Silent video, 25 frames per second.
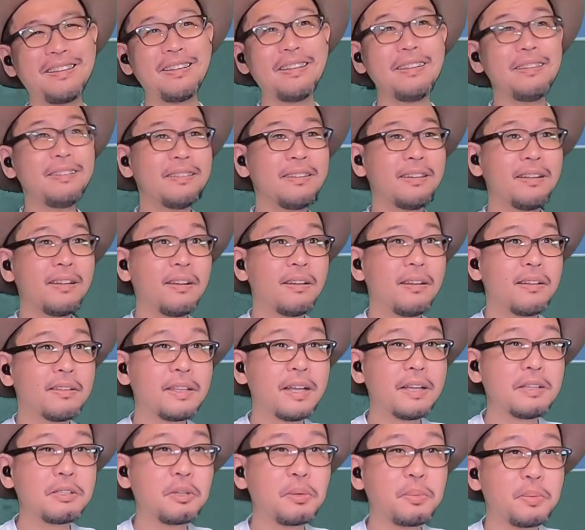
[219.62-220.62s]
え
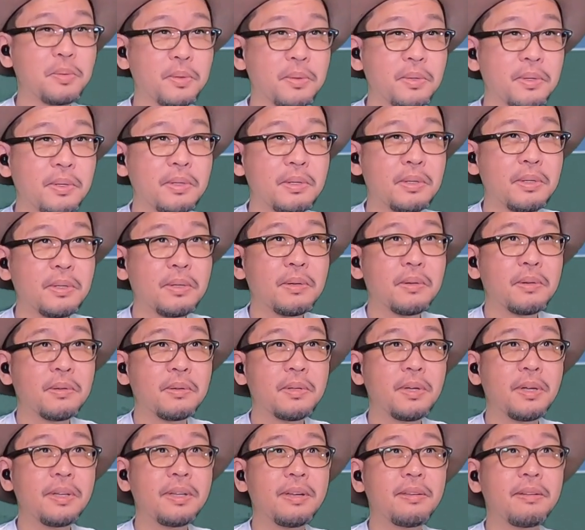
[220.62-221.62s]
大丈夫
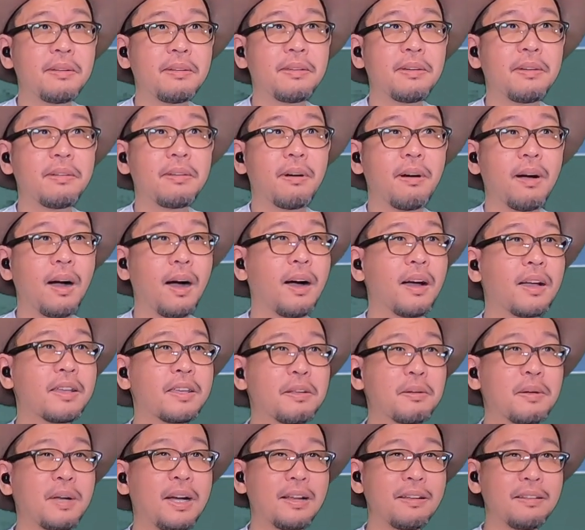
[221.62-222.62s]
いやいやいやいやいや、あ、
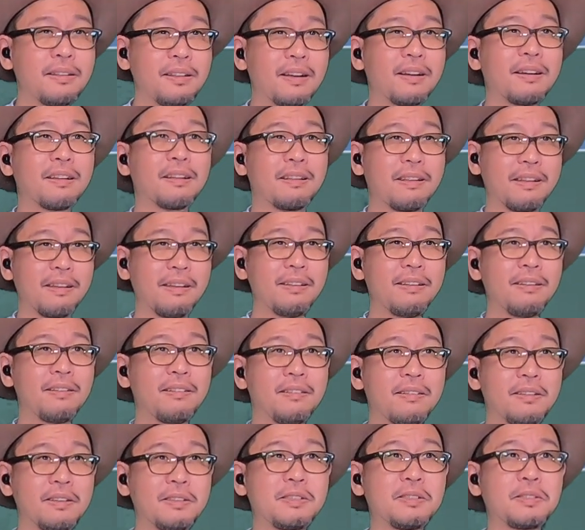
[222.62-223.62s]
けど空だからね。
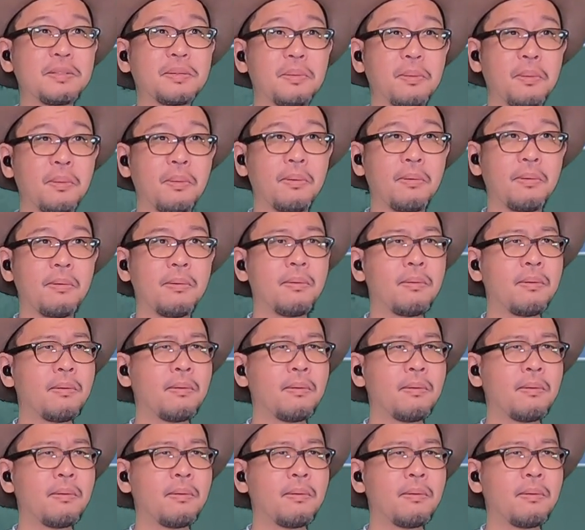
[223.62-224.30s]
一応。